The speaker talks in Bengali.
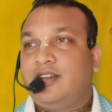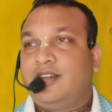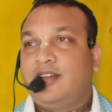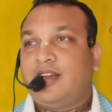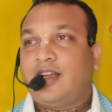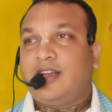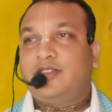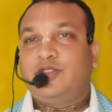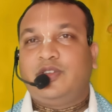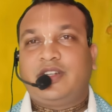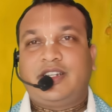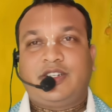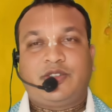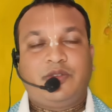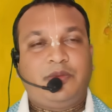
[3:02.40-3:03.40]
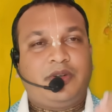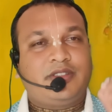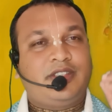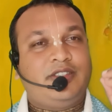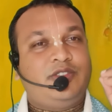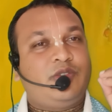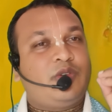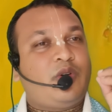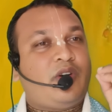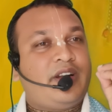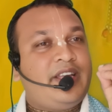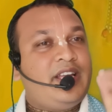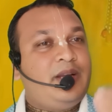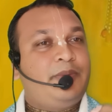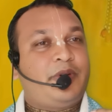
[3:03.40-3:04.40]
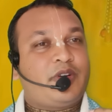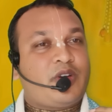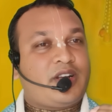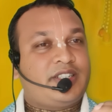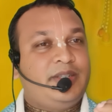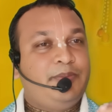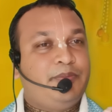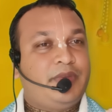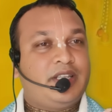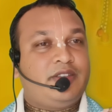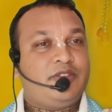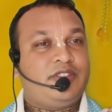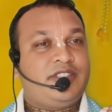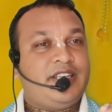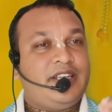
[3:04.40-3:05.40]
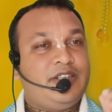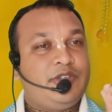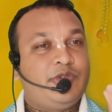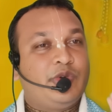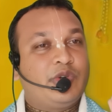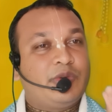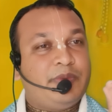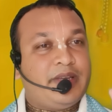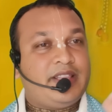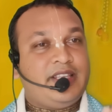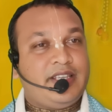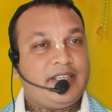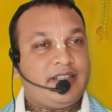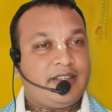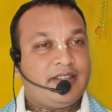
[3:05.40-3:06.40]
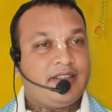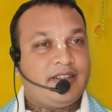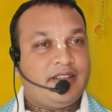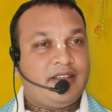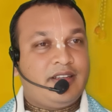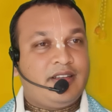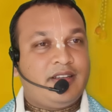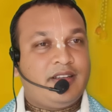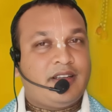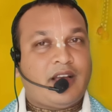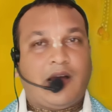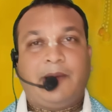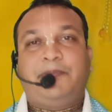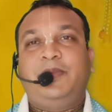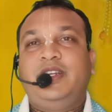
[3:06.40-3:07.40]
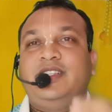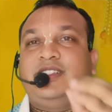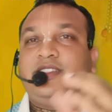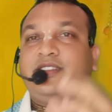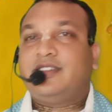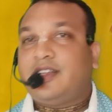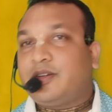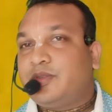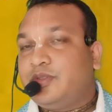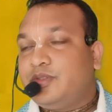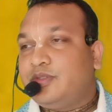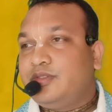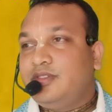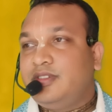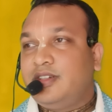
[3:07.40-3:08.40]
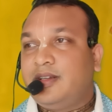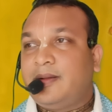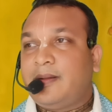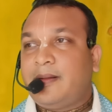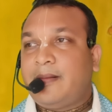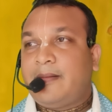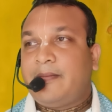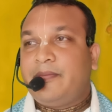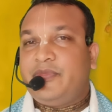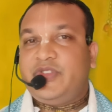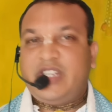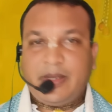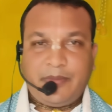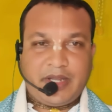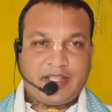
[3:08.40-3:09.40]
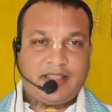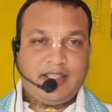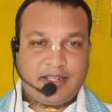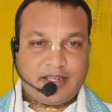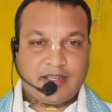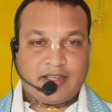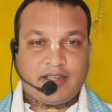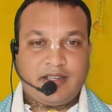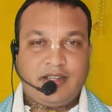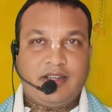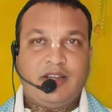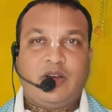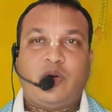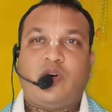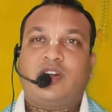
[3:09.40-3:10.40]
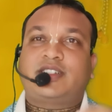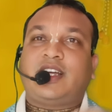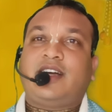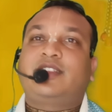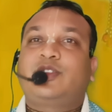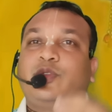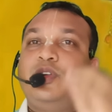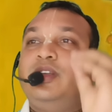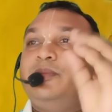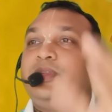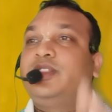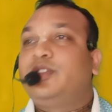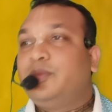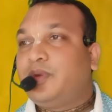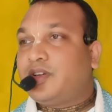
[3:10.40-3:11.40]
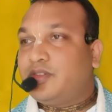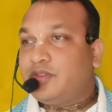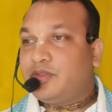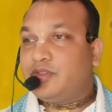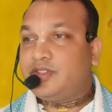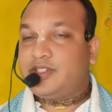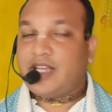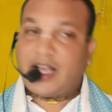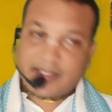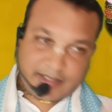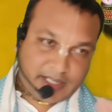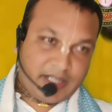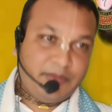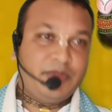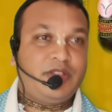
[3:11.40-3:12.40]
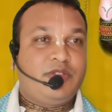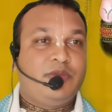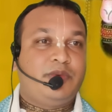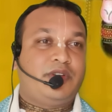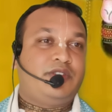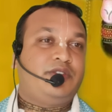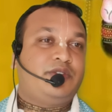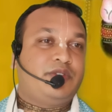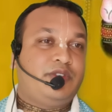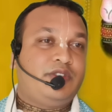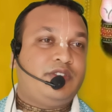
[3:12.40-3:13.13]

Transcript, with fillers: একজন কৃষ্ণ ভক্তের জন্য অনেক বড় আশীর্বাদ হচ্ছে এই রোগ ব্যাধি আপনি চিন্তা করুন যে ব্যক্তিটা হঠাৎ করে মৃত্যুবরণ করছে আজকেই মৃত্যুবরণ করলো